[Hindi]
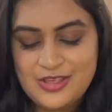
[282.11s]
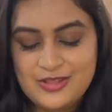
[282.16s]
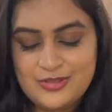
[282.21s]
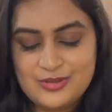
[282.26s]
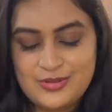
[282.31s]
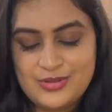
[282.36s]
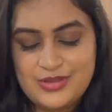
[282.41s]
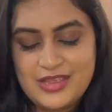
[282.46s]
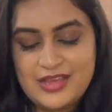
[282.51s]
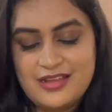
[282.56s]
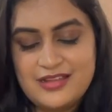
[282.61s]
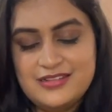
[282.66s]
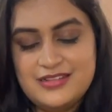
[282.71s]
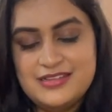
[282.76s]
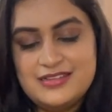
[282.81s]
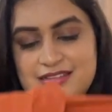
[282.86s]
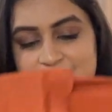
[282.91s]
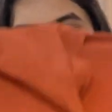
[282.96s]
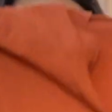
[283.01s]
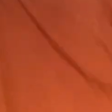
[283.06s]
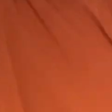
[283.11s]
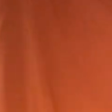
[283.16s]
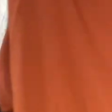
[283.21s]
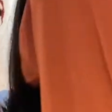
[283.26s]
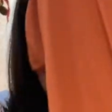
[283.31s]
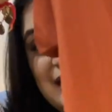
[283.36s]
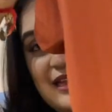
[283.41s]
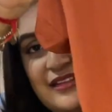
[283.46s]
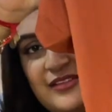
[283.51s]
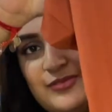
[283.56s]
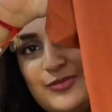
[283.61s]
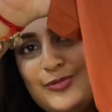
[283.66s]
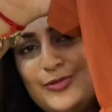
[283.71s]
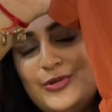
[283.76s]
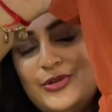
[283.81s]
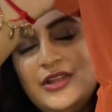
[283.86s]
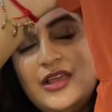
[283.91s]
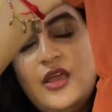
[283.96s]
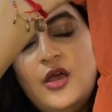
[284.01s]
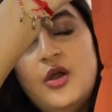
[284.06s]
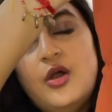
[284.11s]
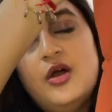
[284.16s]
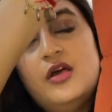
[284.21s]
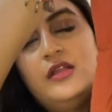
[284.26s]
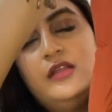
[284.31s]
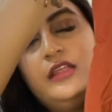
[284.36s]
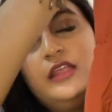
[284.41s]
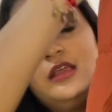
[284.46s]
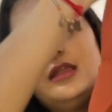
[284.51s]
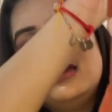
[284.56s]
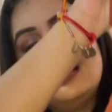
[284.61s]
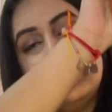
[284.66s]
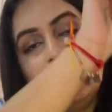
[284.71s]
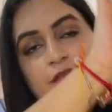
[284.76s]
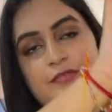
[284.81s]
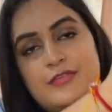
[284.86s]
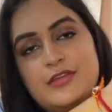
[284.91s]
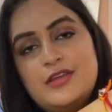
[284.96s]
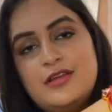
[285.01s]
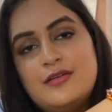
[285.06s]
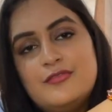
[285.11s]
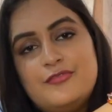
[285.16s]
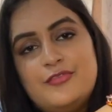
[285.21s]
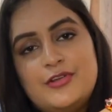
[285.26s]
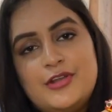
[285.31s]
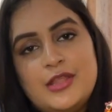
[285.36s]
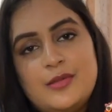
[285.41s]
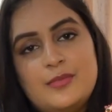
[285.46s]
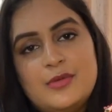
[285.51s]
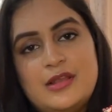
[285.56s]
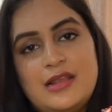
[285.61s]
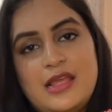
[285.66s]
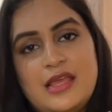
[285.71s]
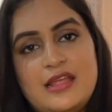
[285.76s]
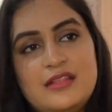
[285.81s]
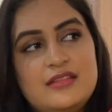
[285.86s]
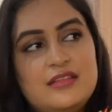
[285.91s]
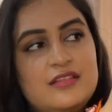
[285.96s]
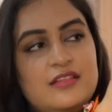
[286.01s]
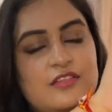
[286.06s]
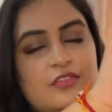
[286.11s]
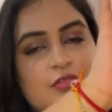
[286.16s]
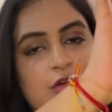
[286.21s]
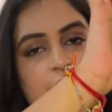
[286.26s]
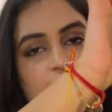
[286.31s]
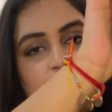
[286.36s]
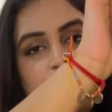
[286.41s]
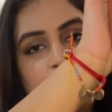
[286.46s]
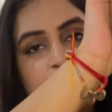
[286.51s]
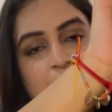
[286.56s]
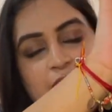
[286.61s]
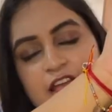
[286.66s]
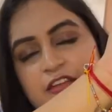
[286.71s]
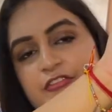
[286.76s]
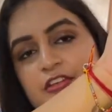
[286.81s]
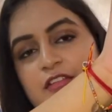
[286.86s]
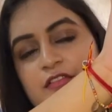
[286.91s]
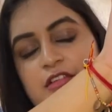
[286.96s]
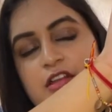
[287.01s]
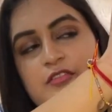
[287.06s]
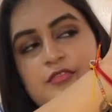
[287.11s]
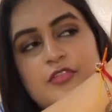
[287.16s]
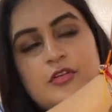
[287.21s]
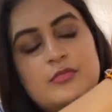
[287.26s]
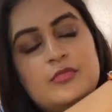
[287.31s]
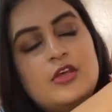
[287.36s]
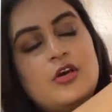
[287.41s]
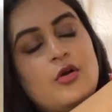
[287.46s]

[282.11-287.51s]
तो या दिस इज अ प्ले सूट और ये काफ़ी कंफर्टेबल है एंड दिस इज़ वन ऑफ माय फेवरेट फ्रॉम द